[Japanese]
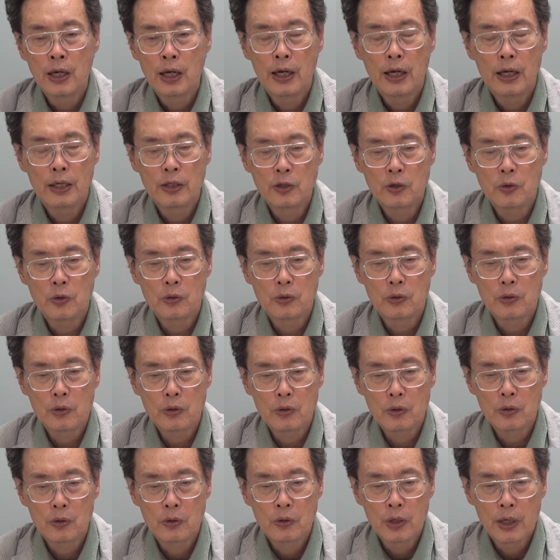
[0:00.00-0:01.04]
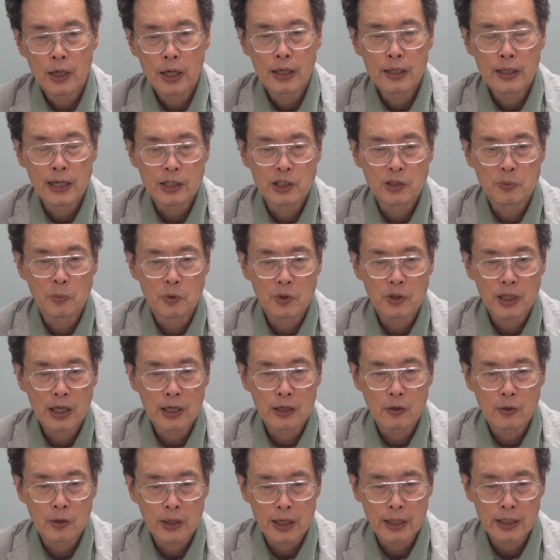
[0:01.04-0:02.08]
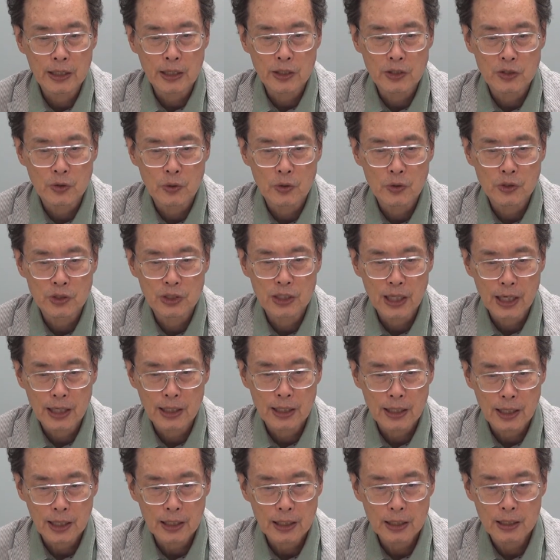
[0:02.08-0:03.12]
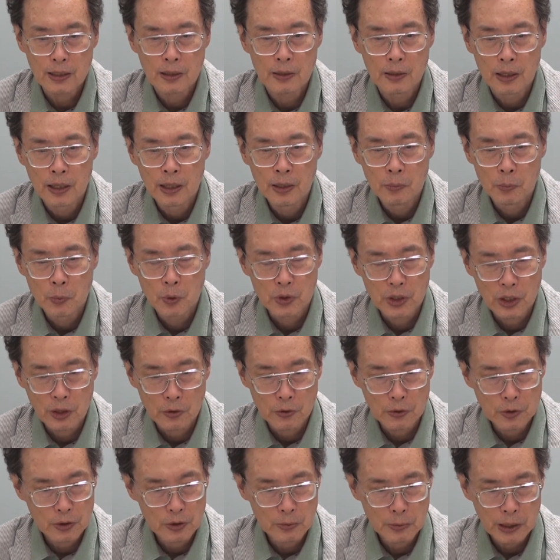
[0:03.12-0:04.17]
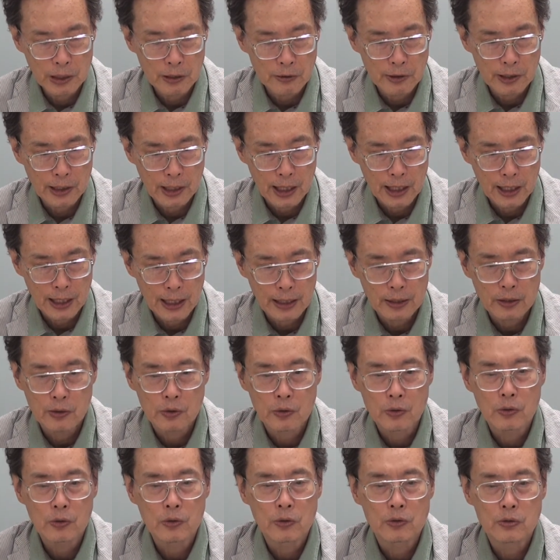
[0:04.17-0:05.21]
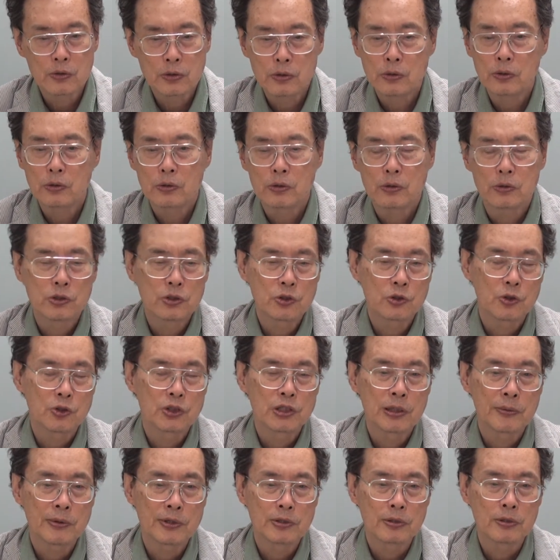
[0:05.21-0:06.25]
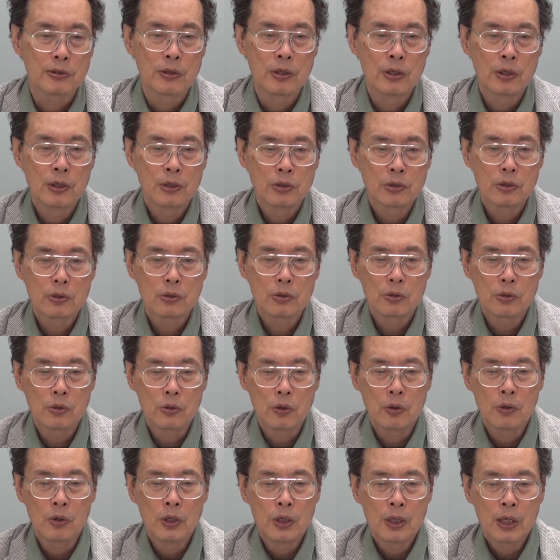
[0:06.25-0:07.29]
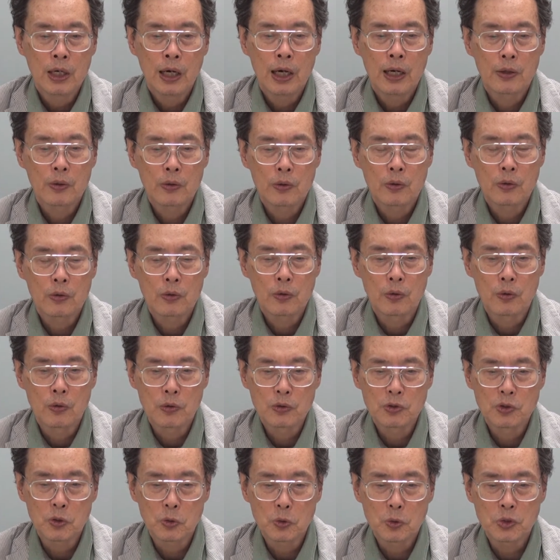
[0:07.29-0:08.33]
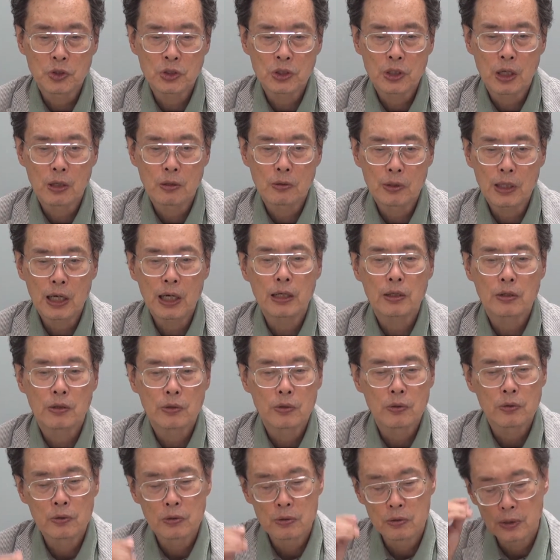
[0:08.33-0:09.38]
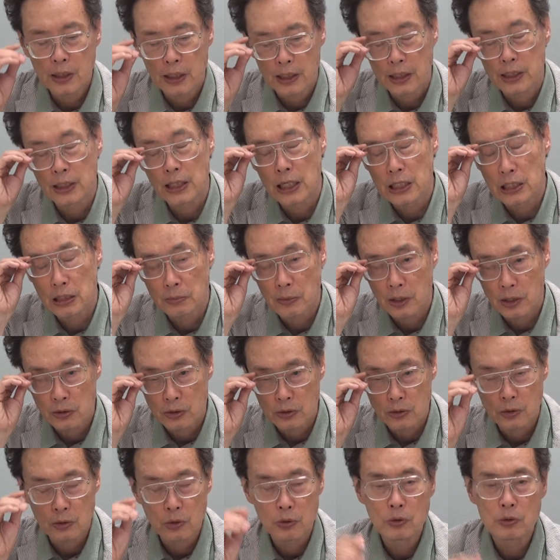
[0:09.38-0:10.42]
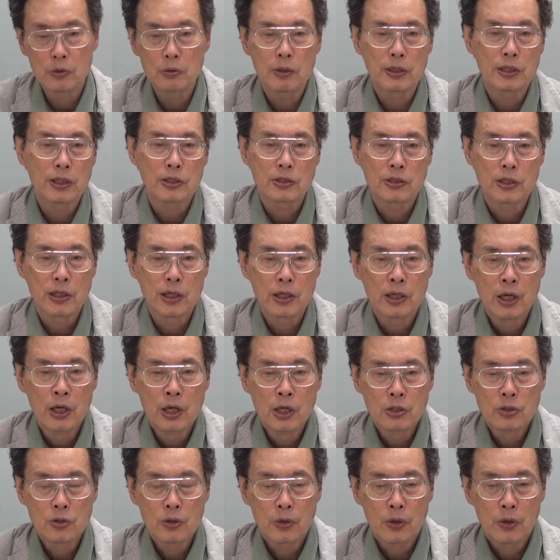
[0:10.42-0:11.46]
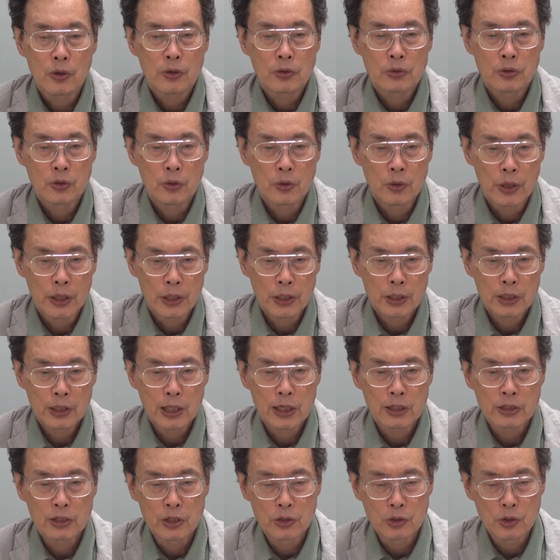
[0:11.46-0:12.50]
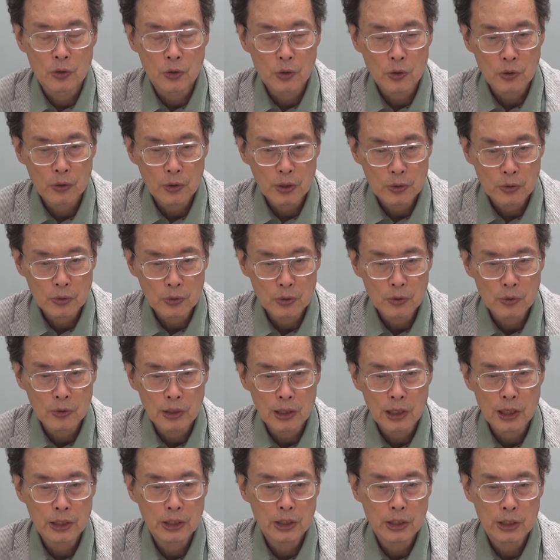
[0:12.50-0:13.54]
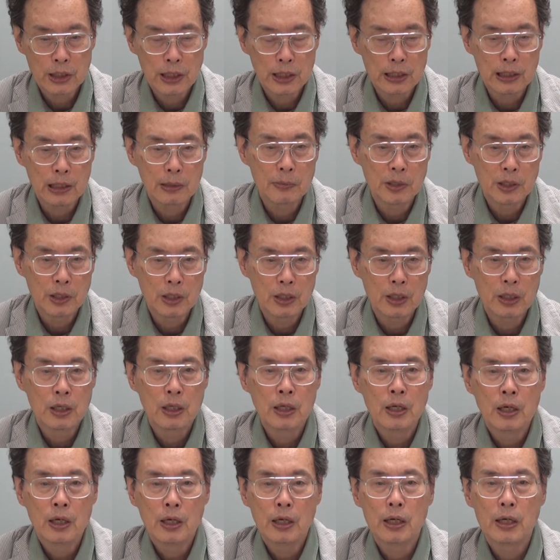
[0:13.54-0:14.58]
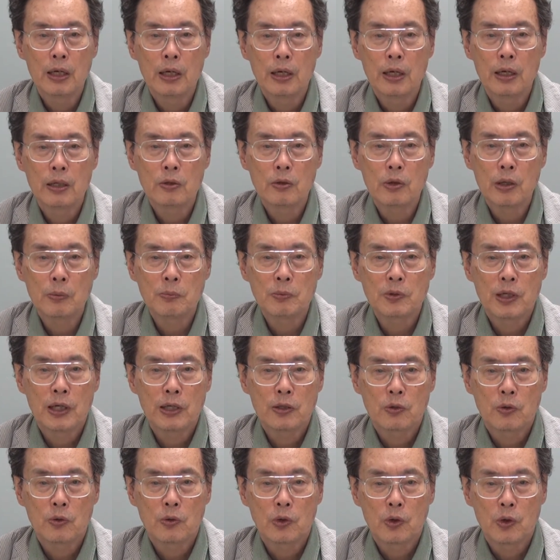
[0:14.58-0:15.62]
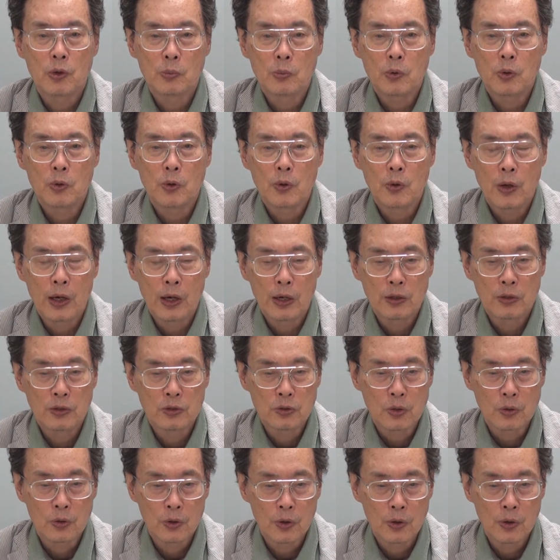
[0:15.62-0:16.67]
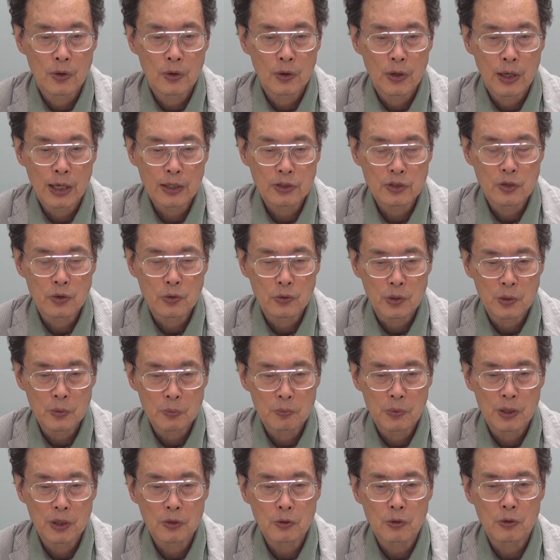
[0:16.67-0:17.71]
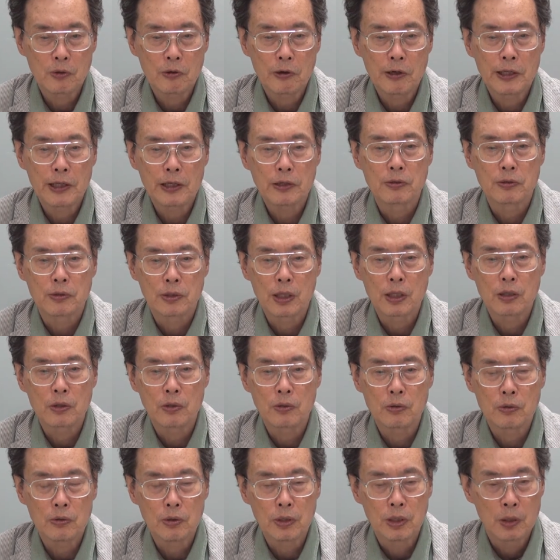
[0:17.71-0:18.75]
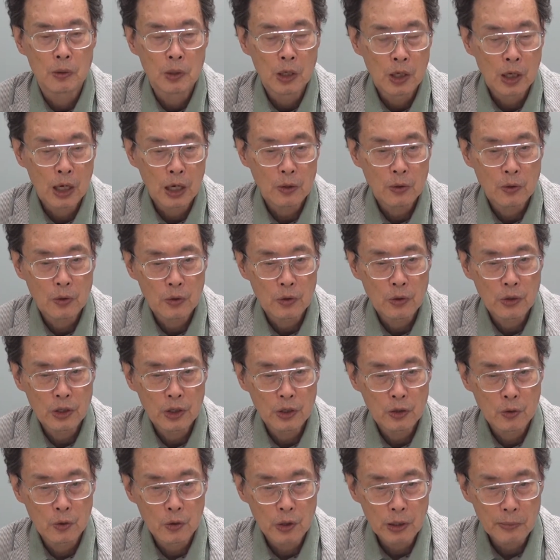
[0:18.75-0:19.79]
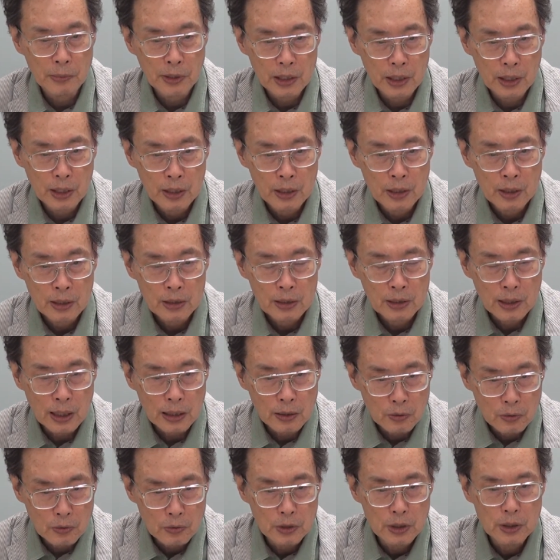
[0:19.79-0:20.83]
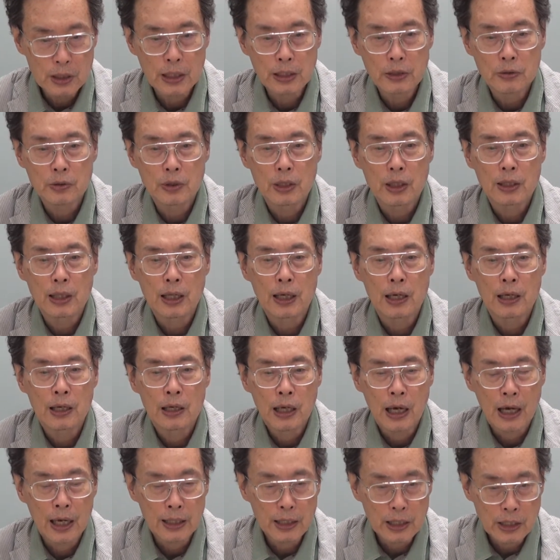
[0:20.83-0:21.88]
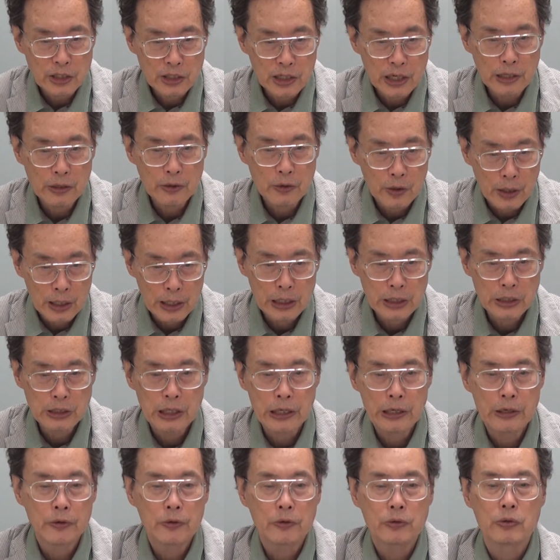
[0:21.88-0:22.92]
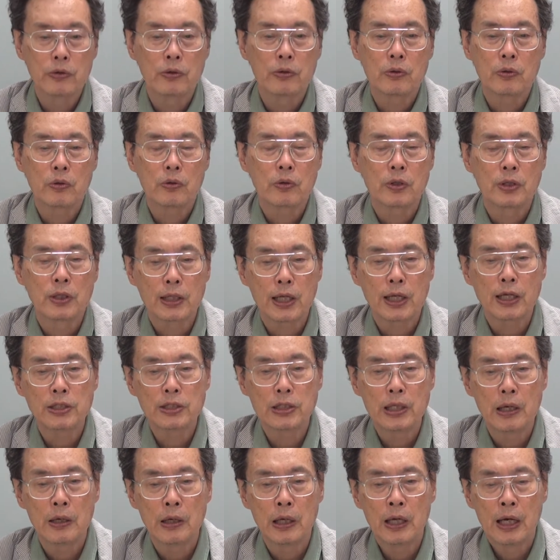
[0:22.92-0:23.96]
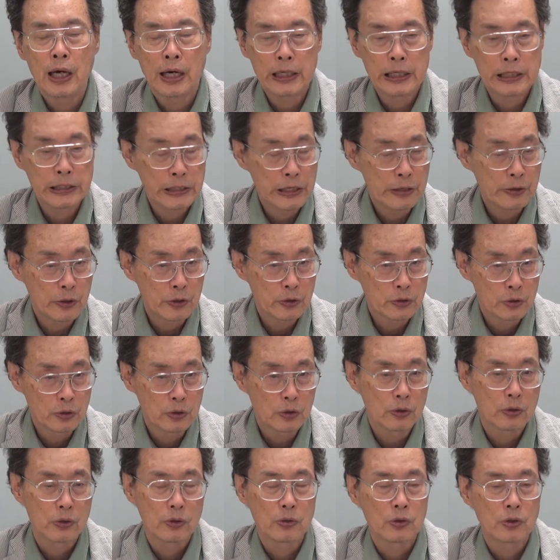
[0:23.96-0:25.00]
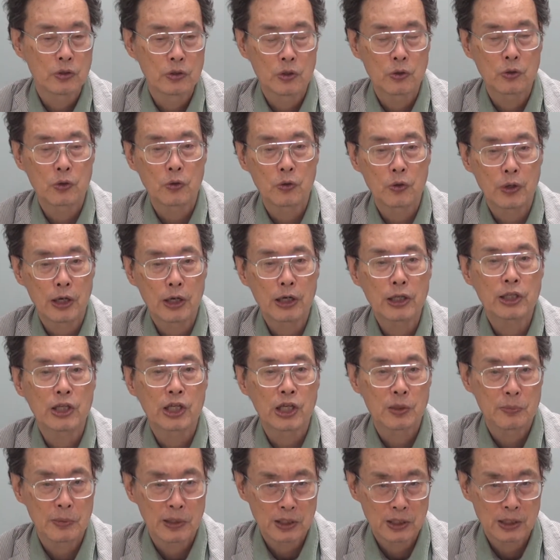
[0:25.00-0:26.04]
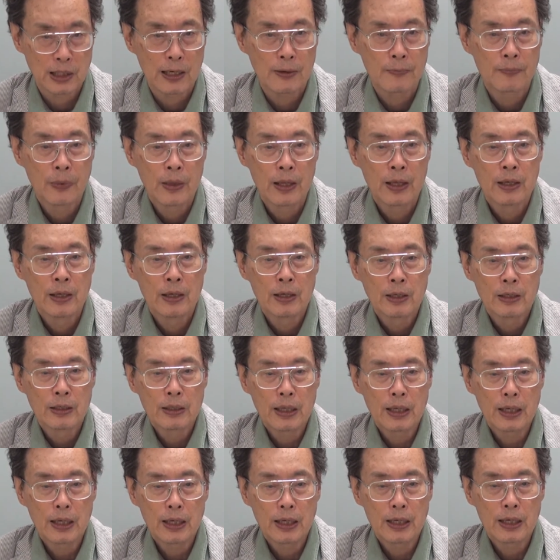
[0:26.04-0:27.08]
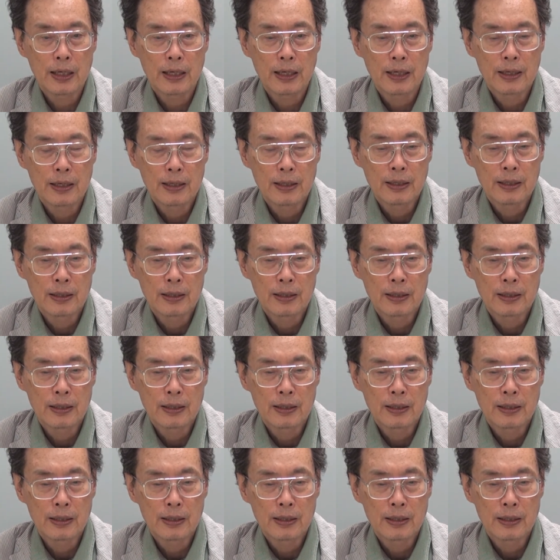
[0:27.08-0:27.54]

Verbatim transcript: えー、日本の、えー、拉致問題の解決をしない限り、もう手を緩めてはいけないということをずっと主張してます、ちょっとあの硬直してるなというふうな気がします。というのは、ですねそれに対して状況がどんどん変わってきたために、えー、トランプ大統領もその圧力一辺倒ではなくてというふうにあのこれまで他の国が言ってた話し合いを話し合いをということに対して話し合いをするというふうに状況変わってきました。で